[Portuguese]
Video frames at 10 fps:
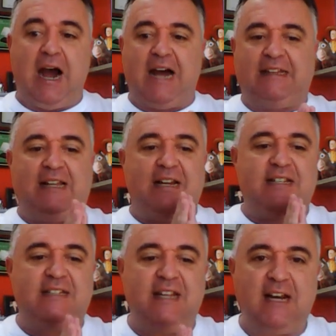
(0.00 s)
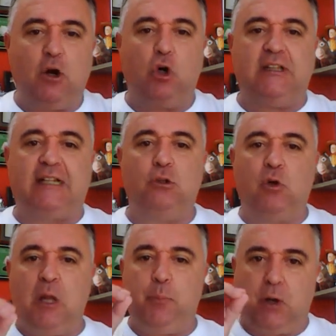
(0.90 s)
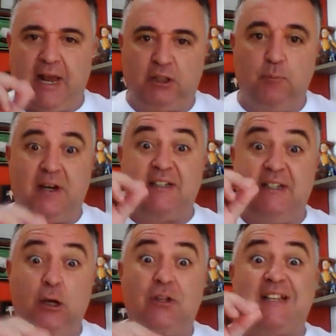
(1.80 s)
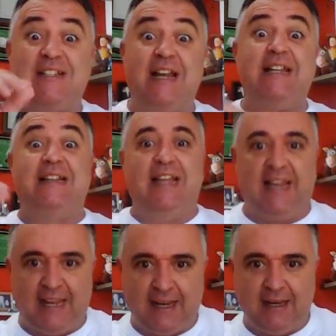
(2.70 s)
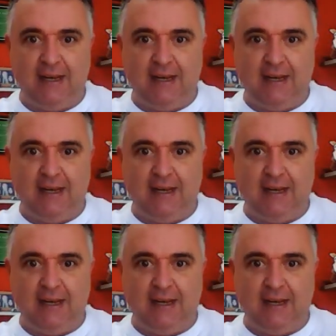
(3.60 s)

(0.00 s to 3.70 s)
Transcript: a terceira rodada do Campeonato Brasileiro da Série D.